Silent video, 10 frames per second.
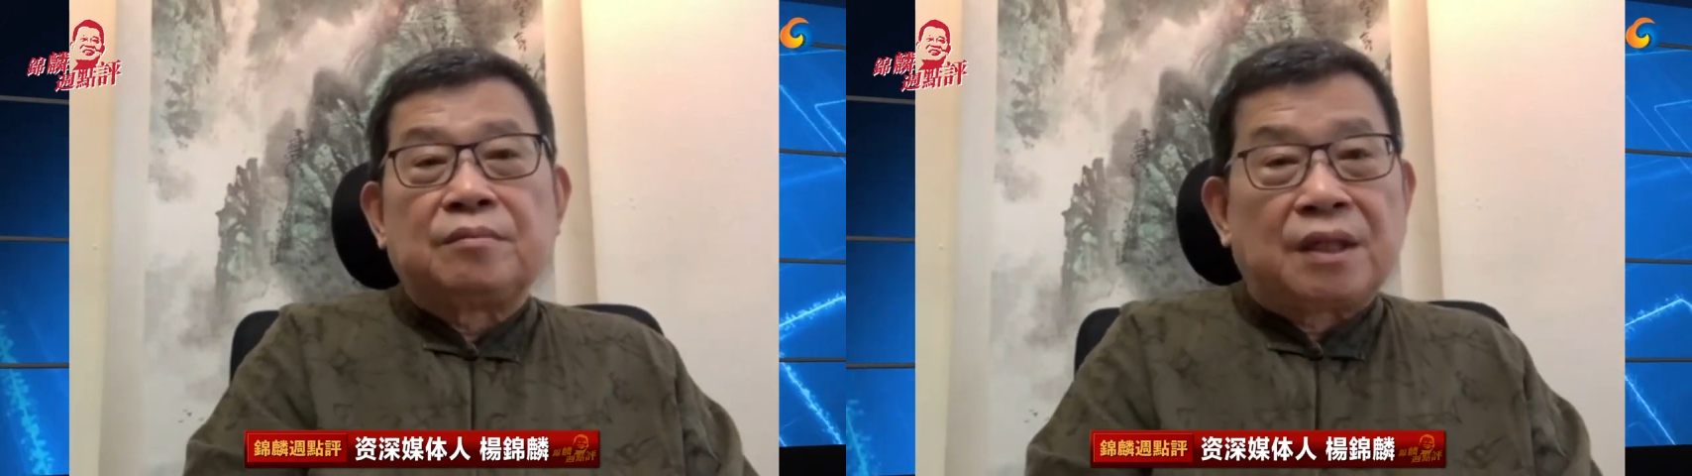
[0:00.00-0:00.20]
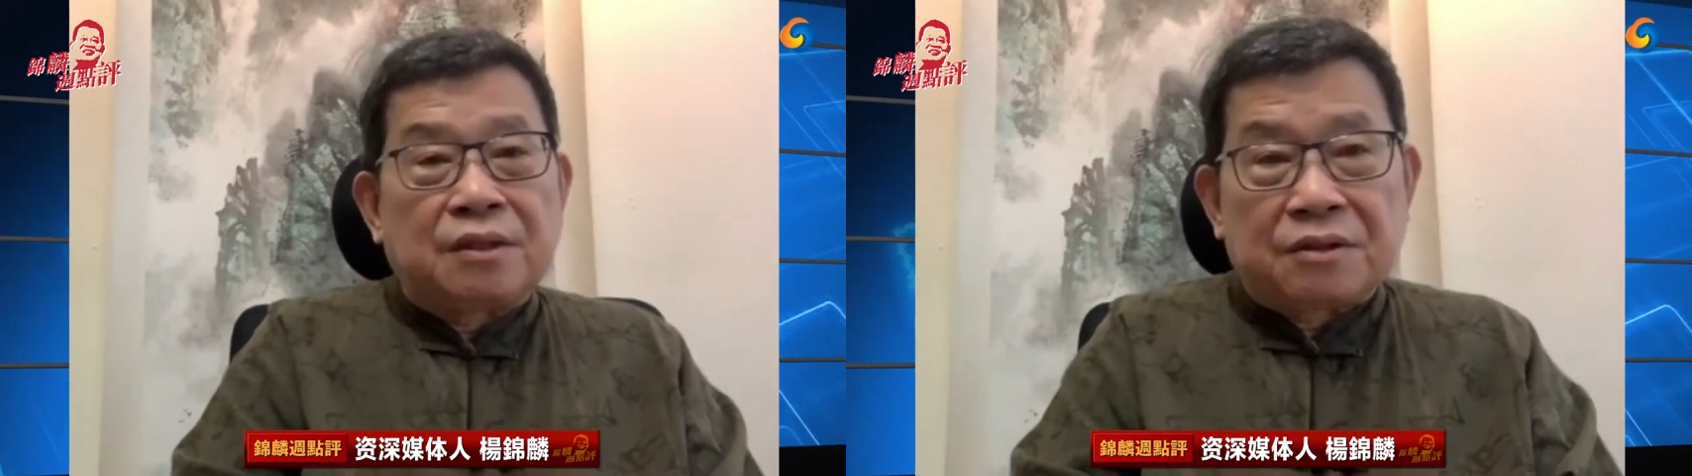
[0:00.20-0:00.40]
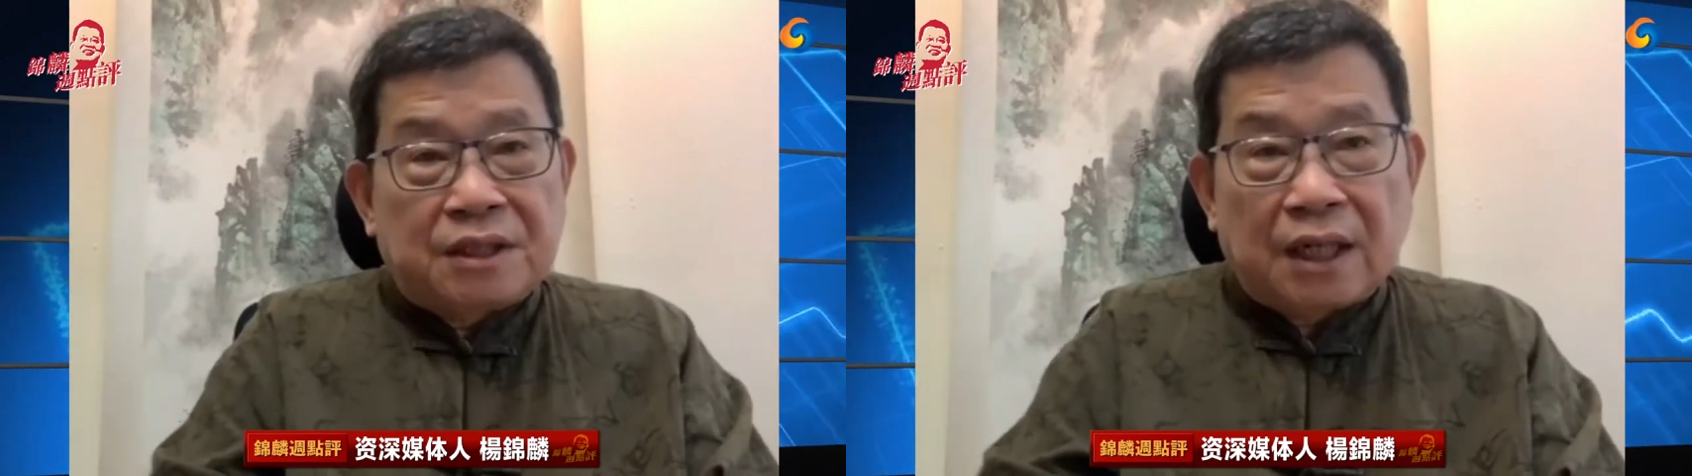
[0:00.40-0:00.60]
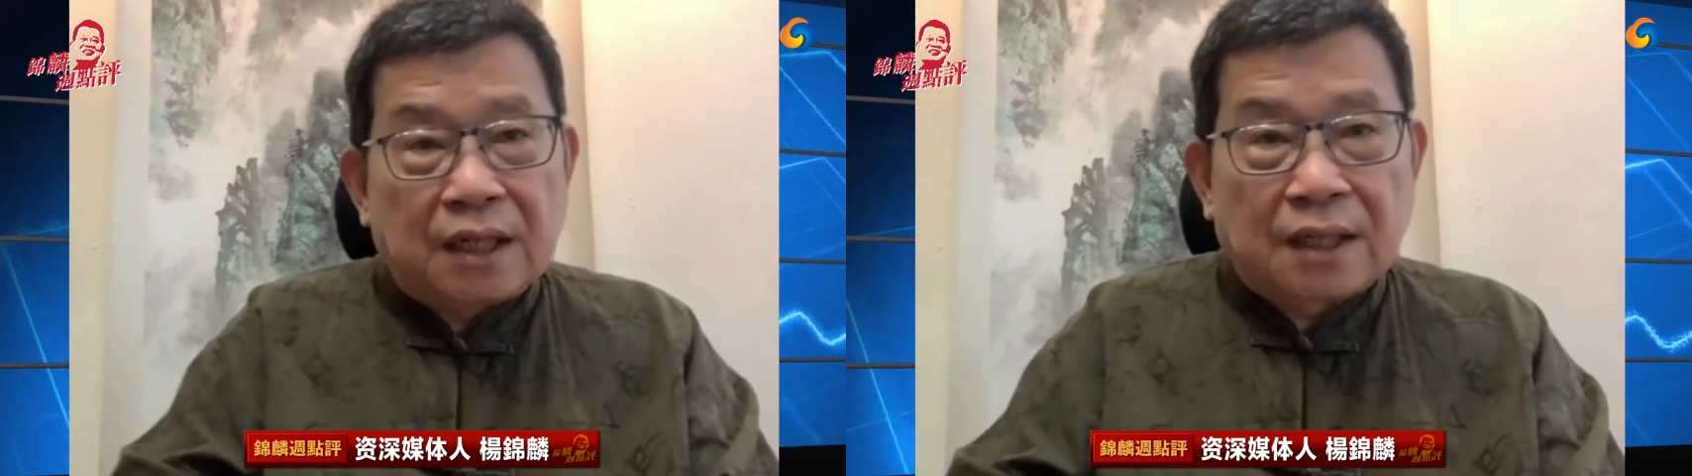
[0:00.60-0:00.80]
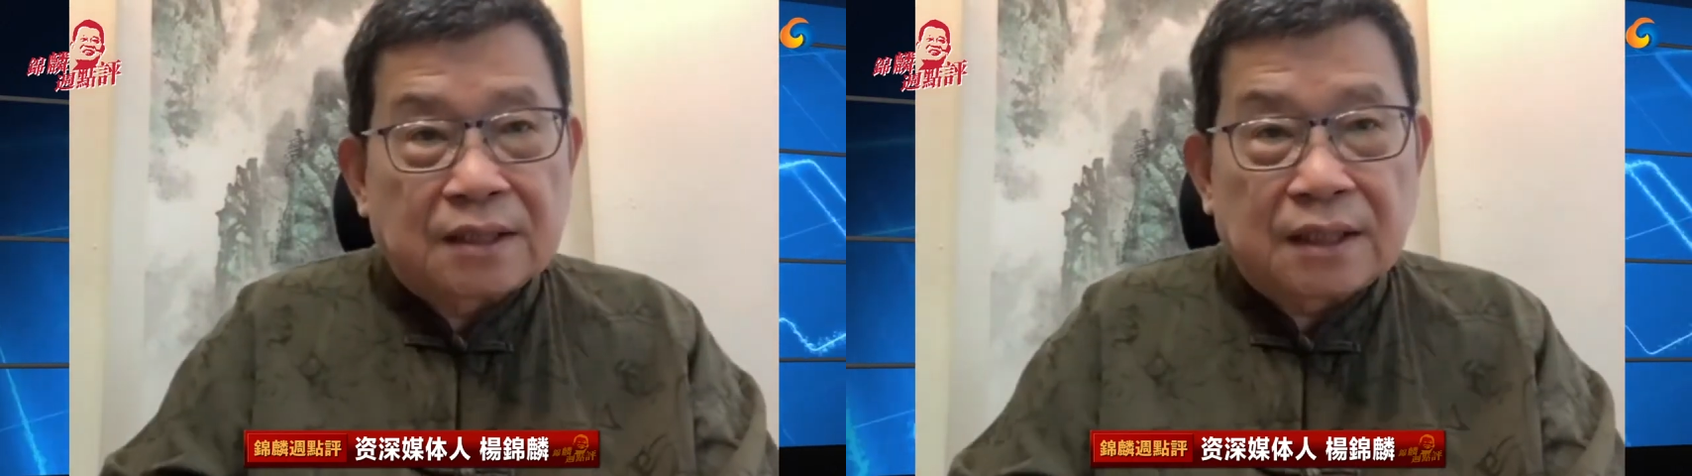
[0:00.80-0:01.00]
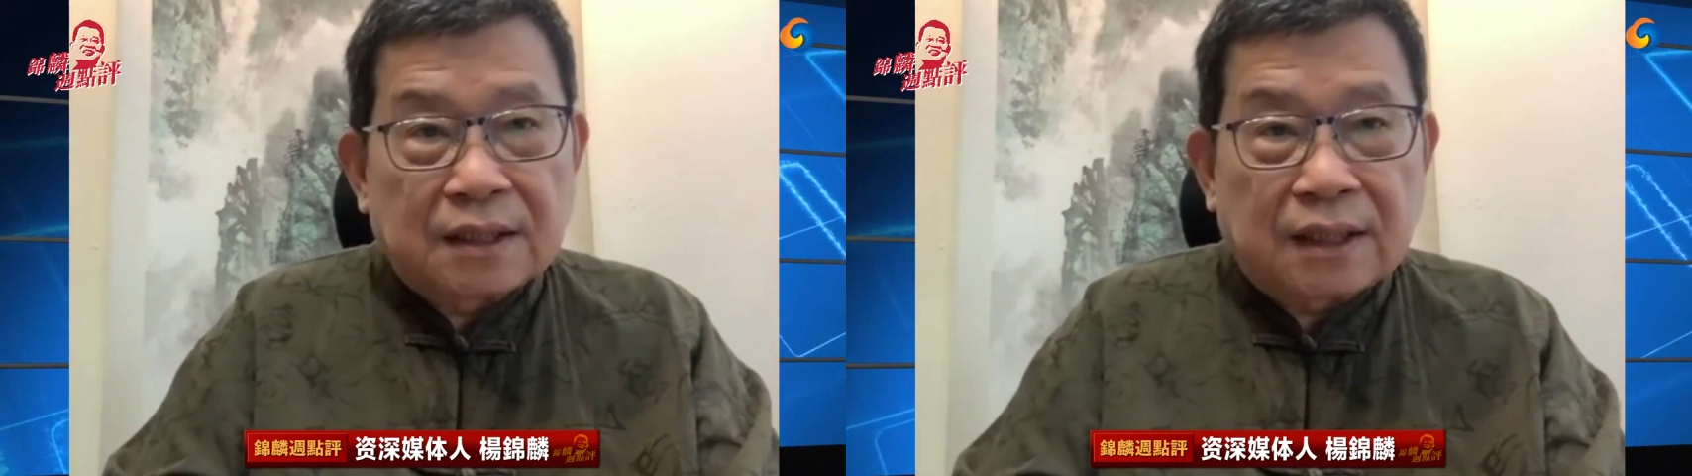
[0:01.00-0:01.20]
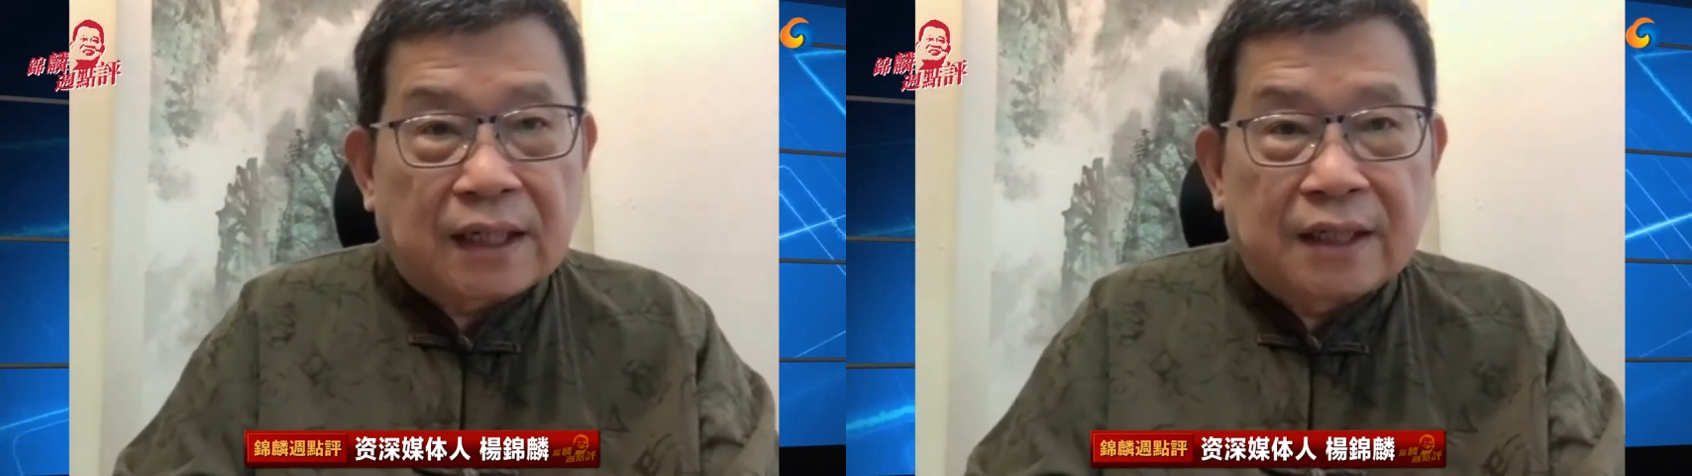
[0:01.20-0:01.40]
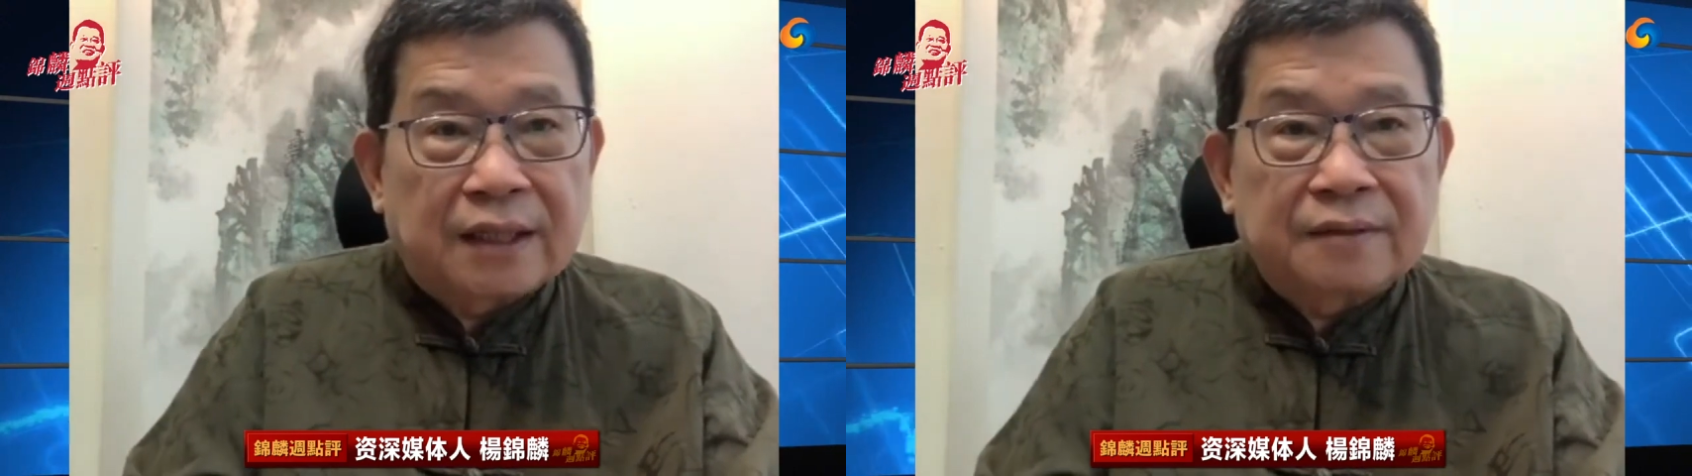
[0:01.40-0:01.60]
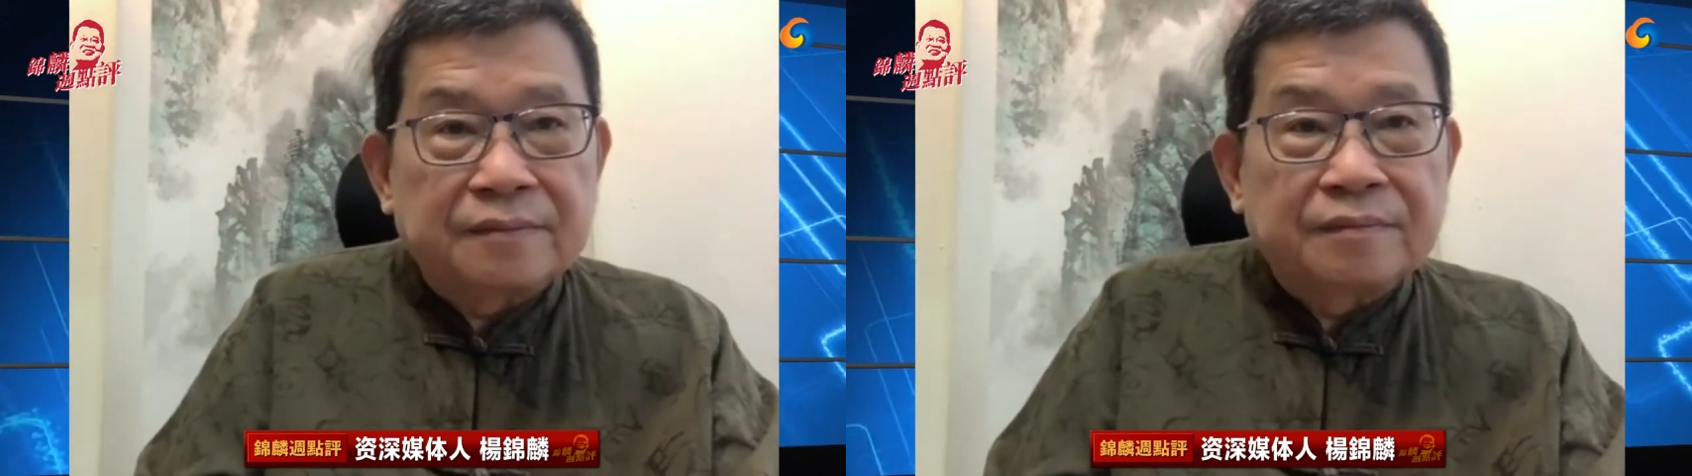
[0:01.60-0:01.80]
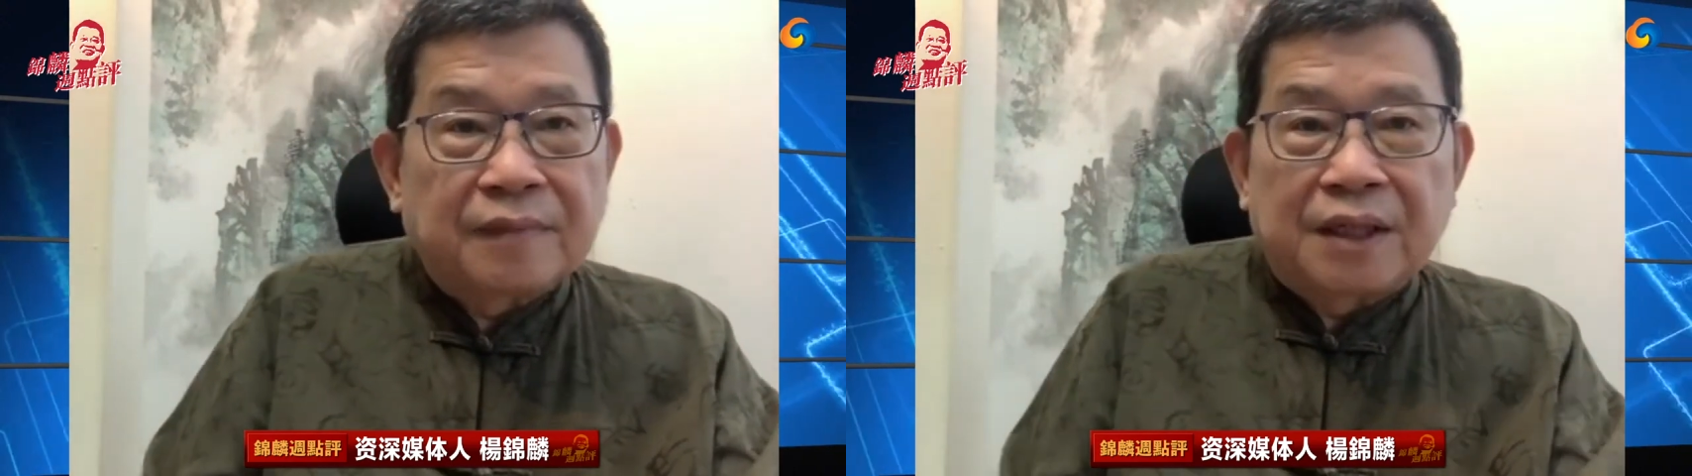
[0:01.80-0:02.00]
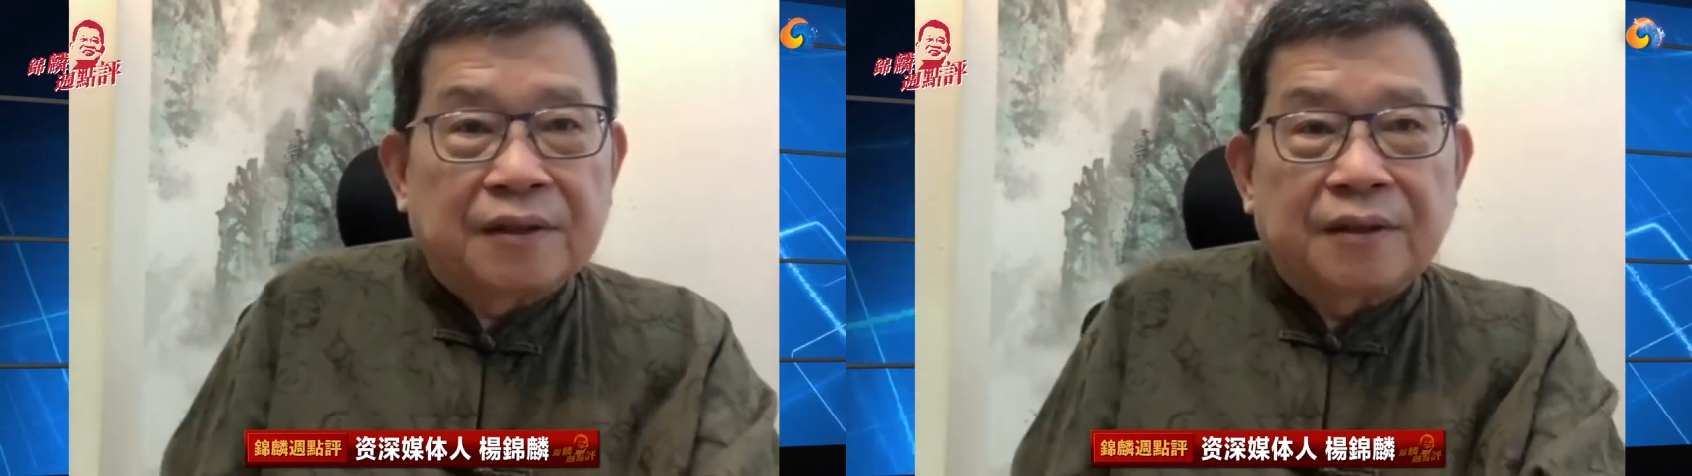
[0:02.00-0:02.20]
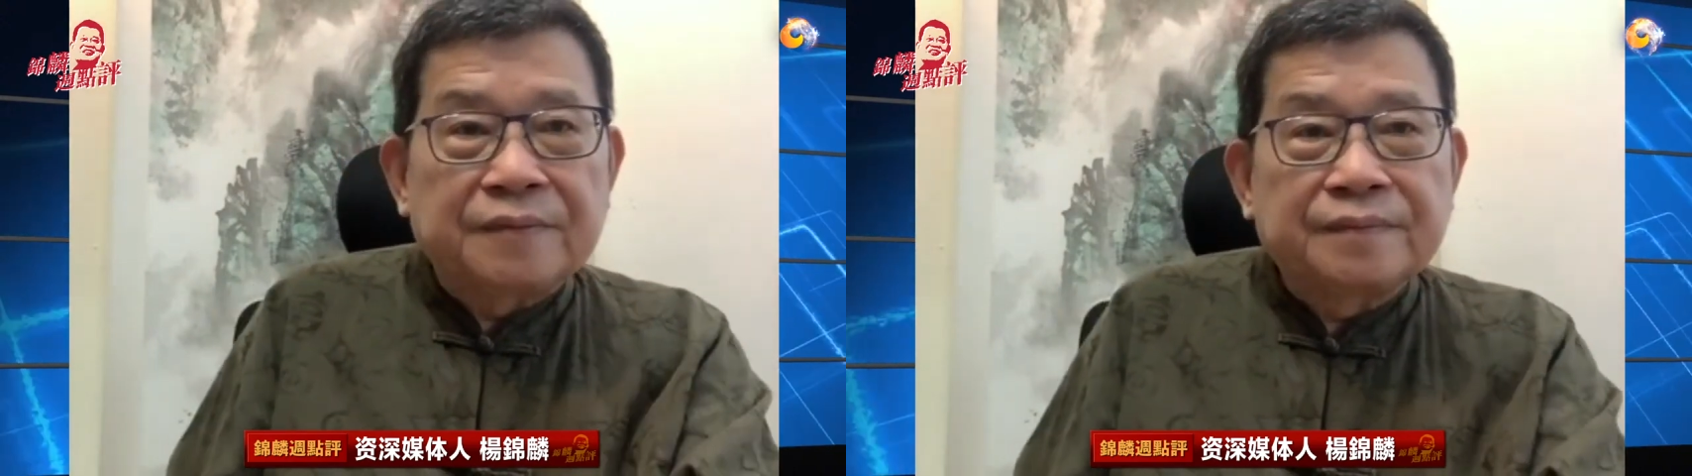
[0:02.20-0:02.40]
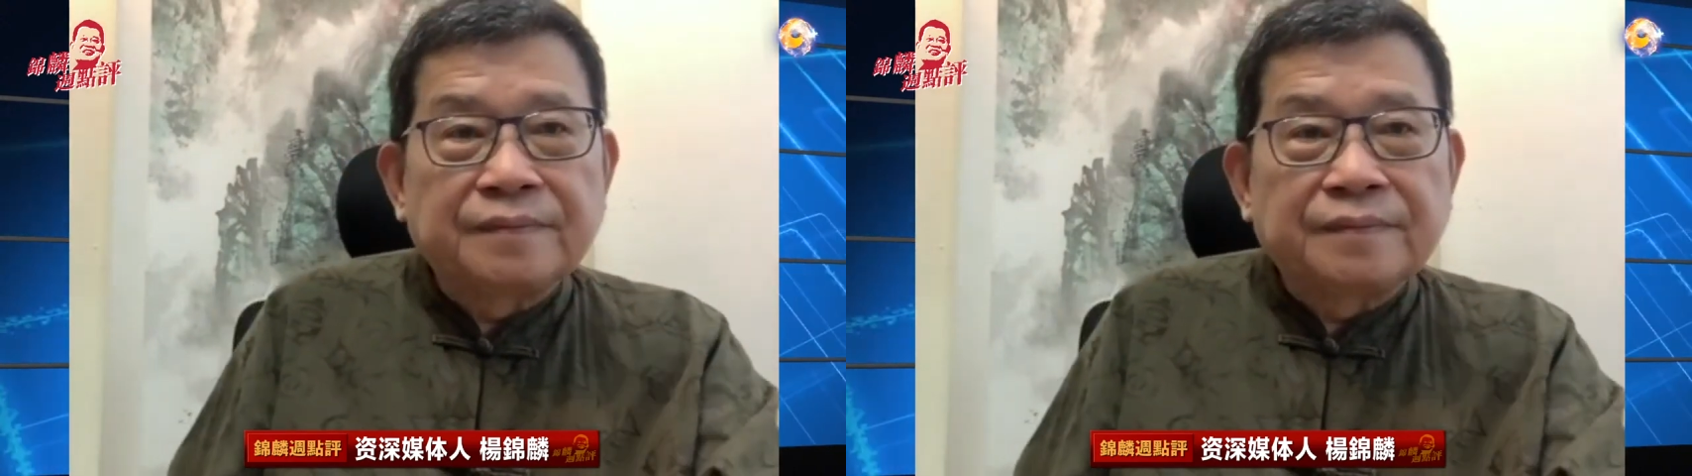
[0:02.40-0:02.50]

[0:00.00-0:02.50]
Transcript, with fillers: 没有香港这个概念没有了。